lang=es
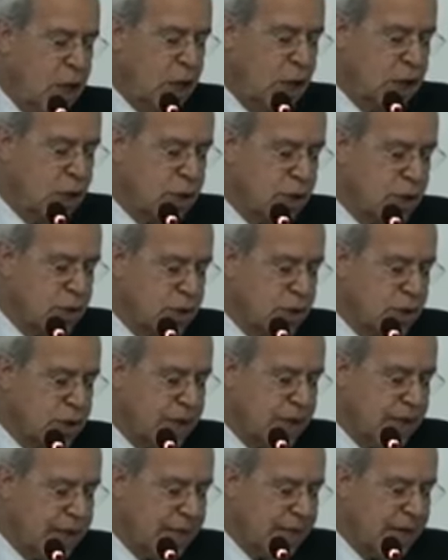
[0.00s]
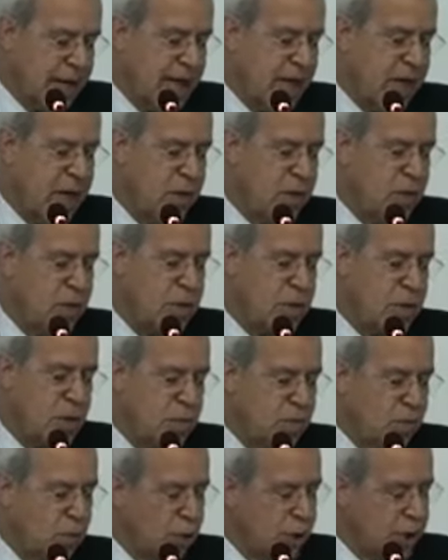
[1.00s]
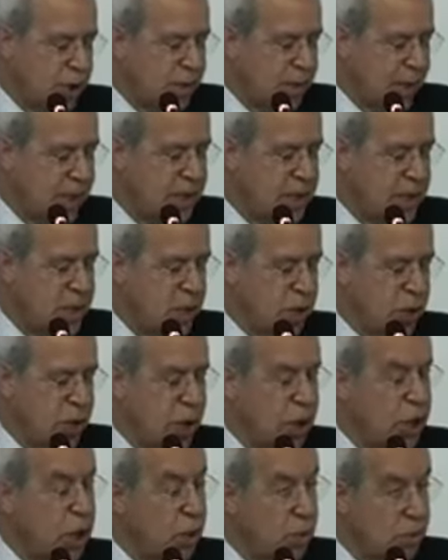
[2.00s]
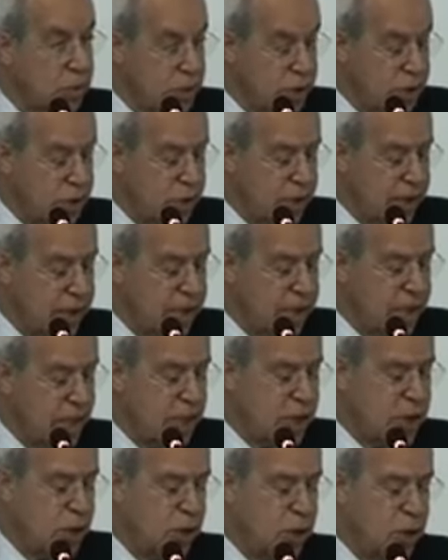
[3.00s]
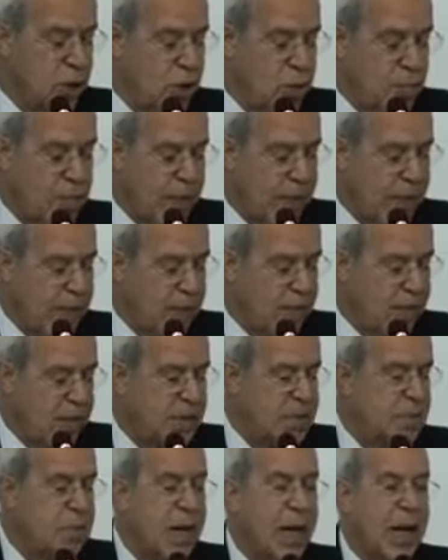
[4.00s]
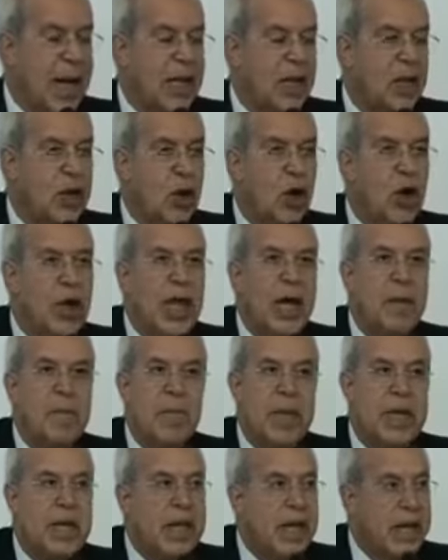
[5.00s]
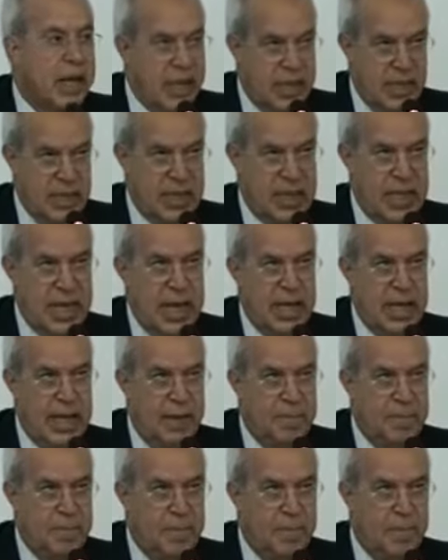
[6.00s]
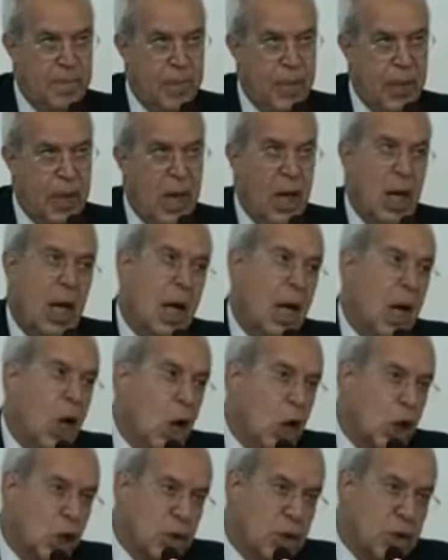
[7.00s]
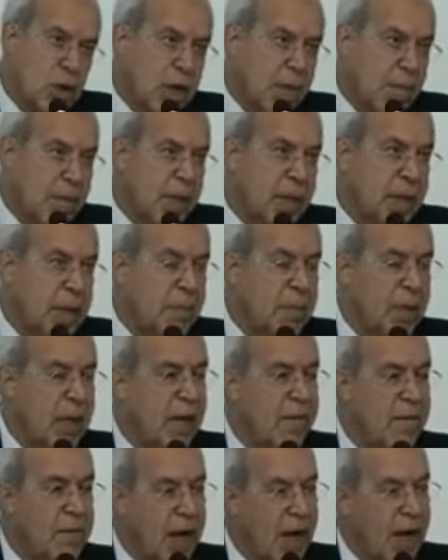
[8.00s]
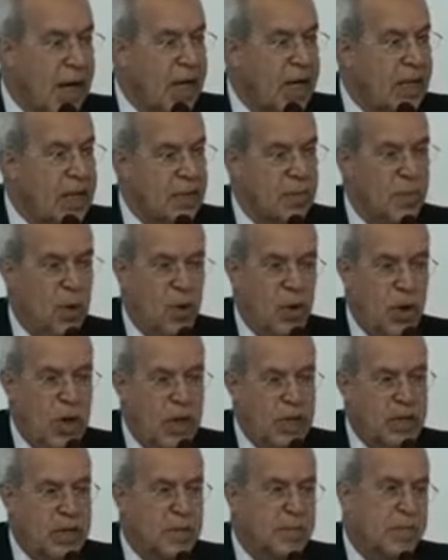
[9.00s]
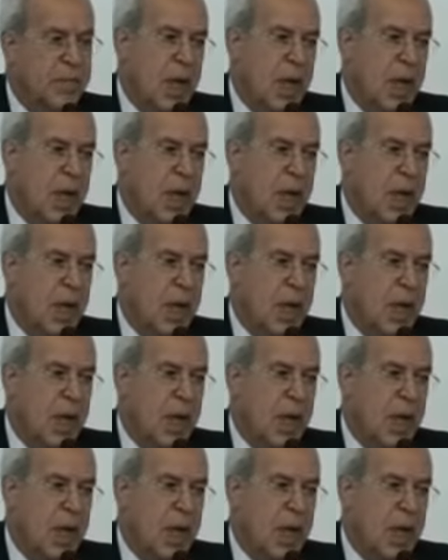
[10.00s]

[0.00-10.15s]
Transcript: sus criterios, motivación y opciones son normativas para toda vida cristiana no solamente para frailes y monjas,